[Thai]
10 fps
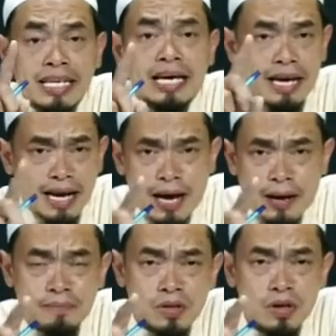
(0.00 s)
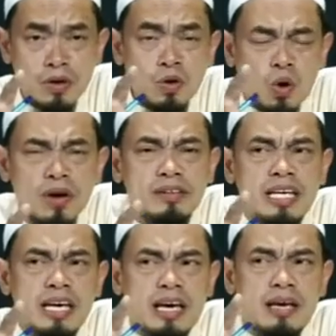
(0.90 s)
เกตง่ายๆคน
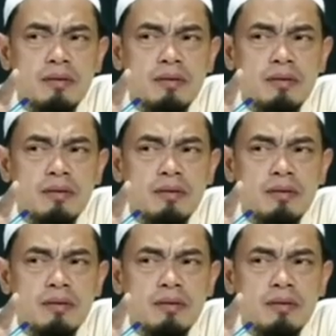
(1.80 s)
ที่